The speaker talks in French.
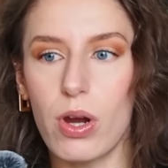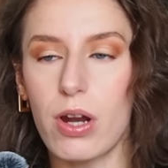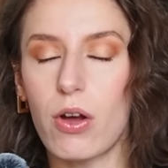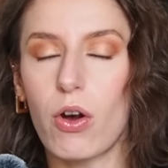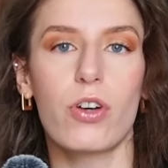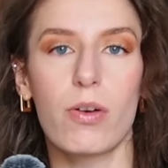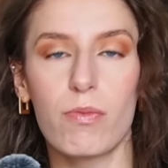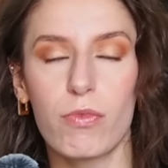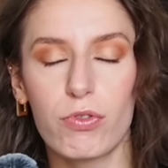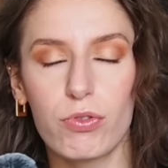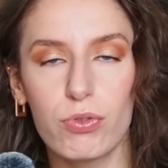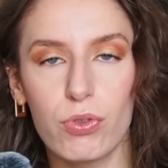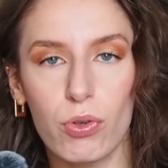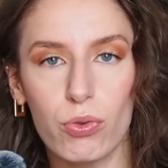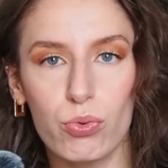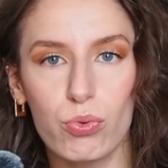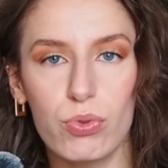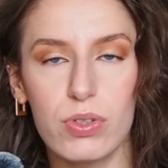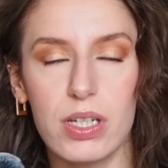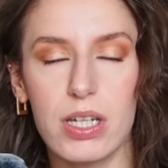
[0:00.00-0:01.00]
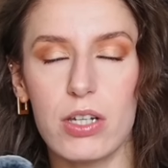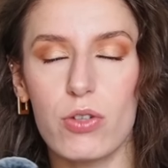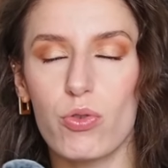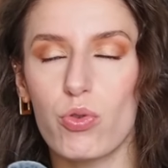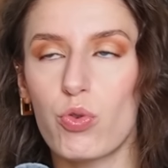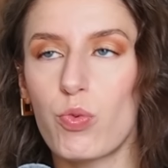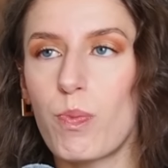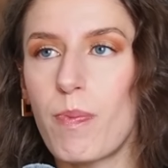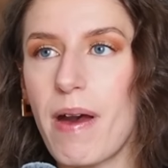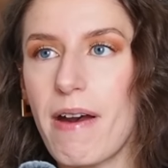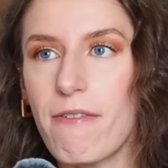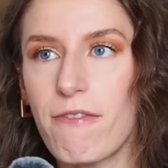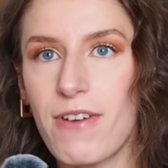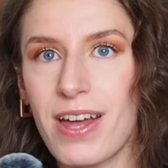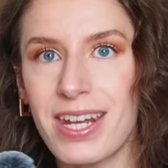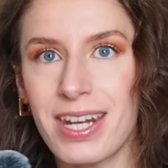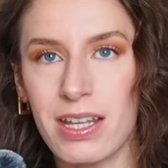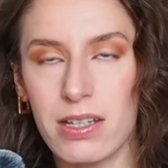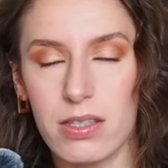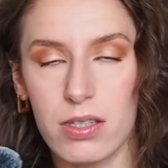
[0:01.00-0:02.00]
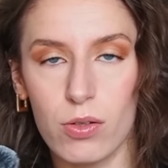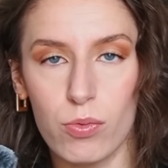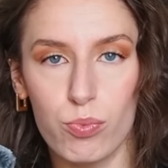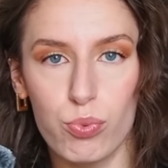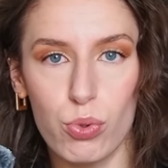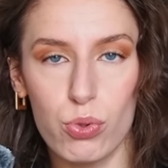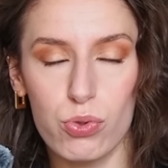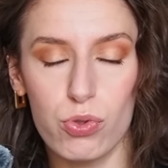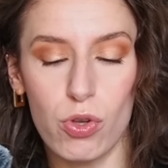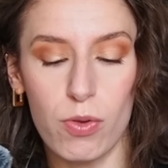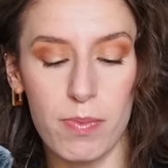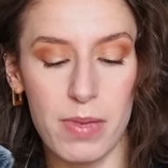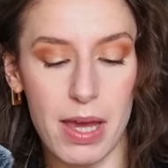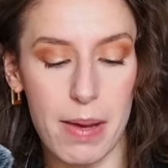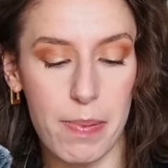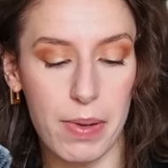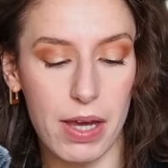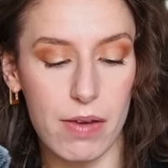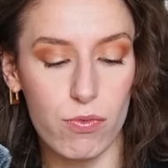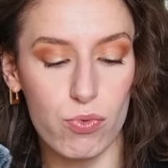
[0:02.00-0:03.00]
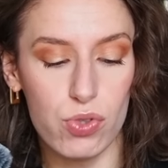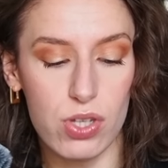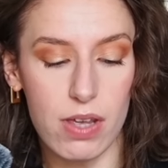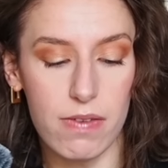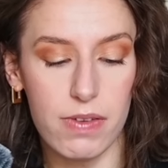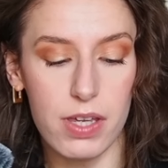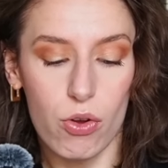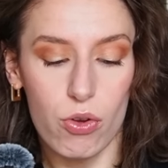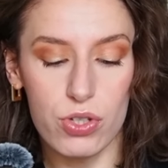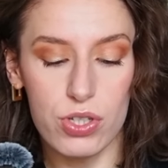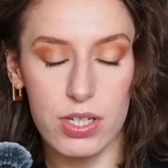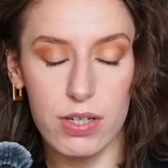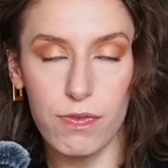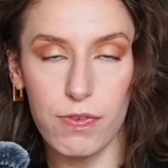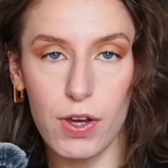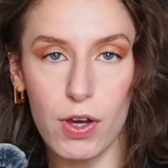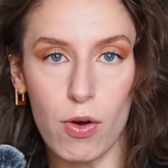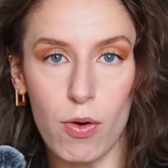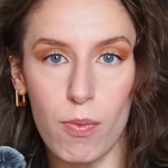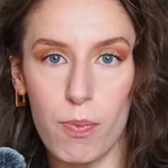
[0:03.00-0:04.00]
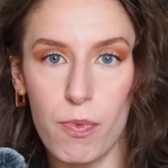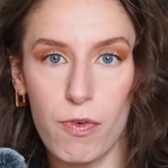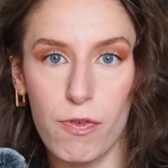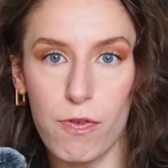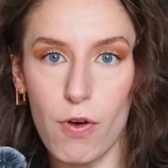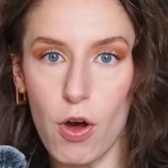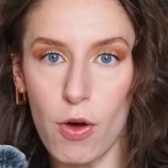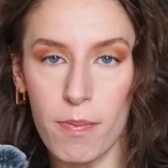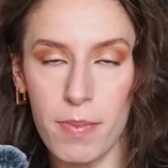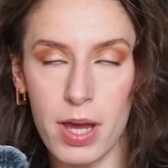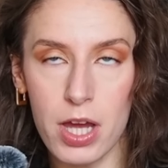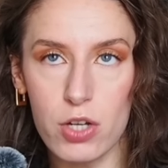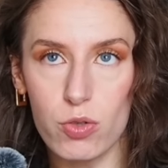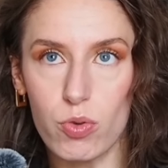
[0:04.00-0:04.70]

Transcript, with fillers: Alors, comme vous vous en doutez, je suis pas fan à 100%, mais après, vous avez différents formats.